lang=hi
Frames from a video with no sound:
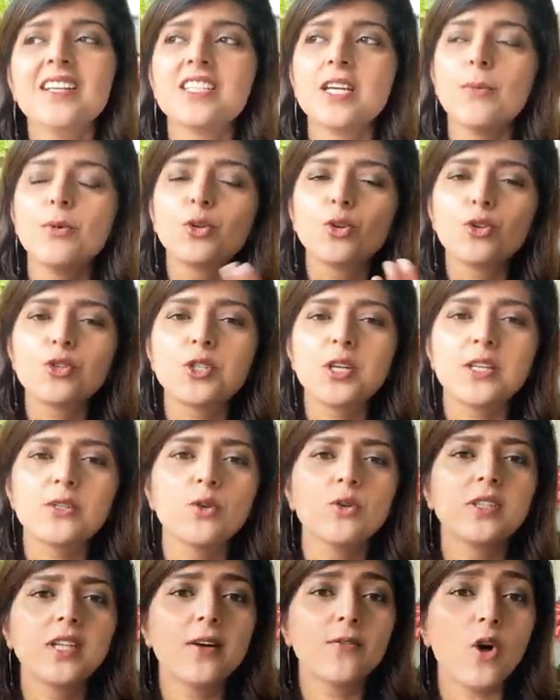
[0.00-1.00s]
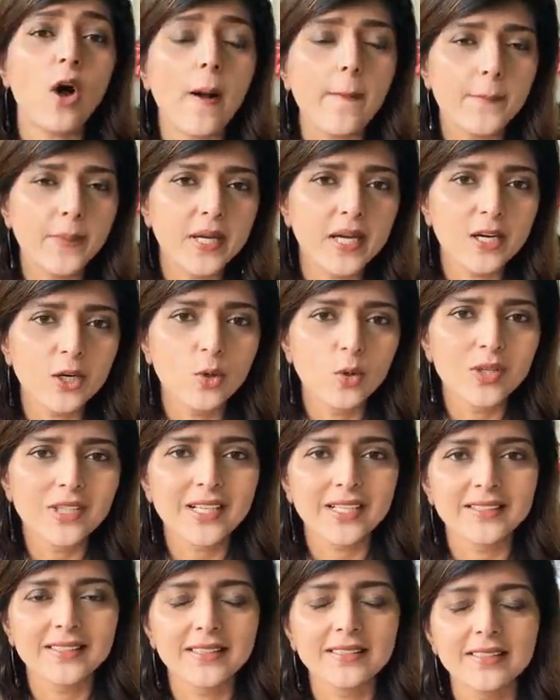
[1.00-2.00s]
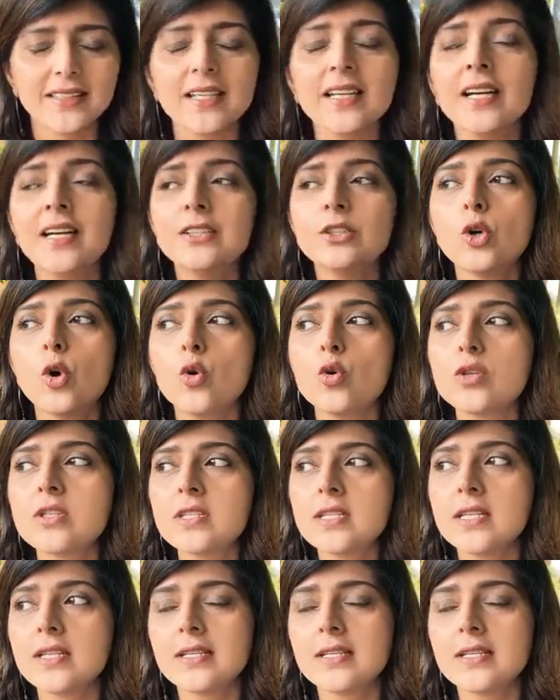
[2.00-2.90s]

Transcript: जब उनको स्ट्रेस होता है वो आप पे अनलोड कर देते हैं तो उस